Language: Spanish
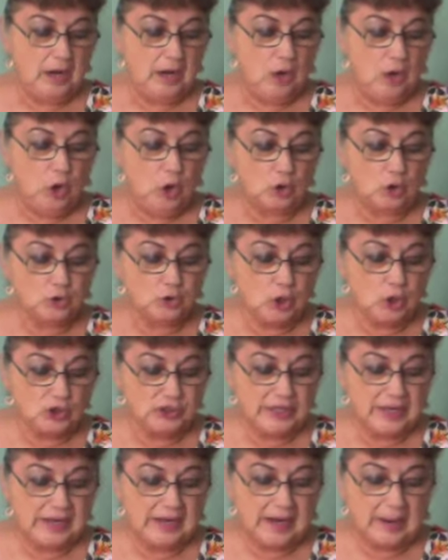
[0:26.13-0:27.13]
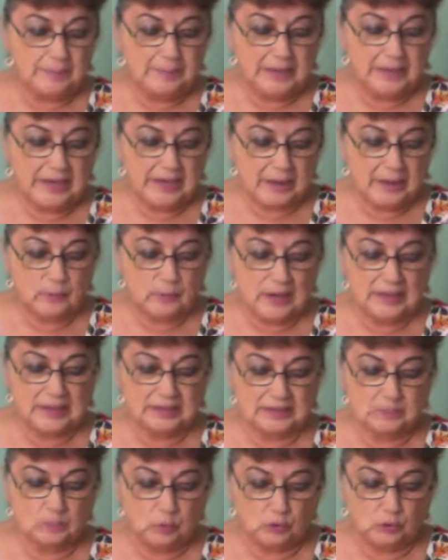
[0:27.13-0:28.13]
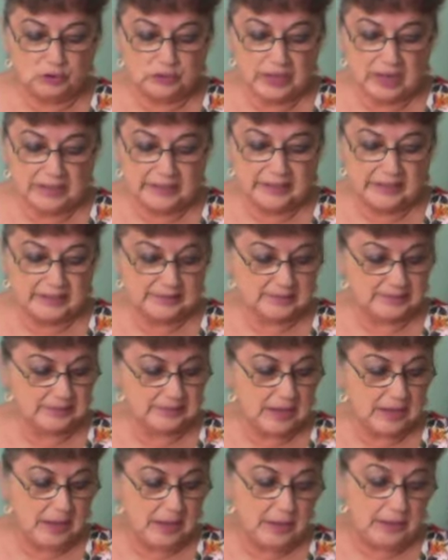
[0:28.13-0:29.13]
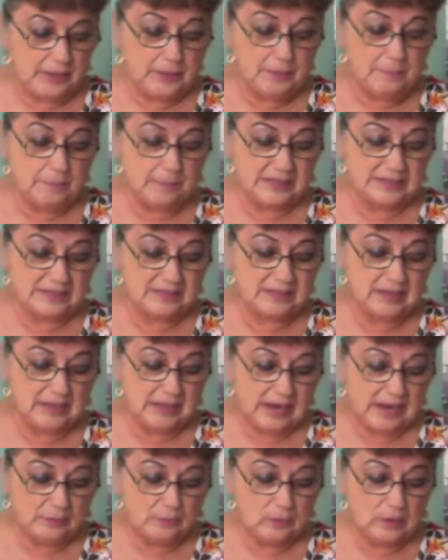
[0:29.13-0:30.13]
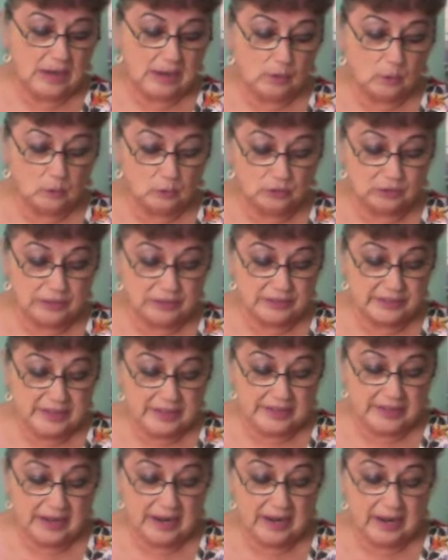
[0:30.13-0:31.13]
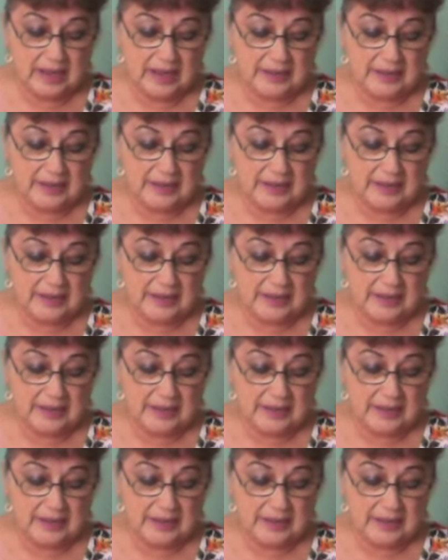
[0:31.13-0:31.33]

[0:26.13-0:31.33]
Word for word: Los dos se encaminaron a las montañas investigaron la cordillera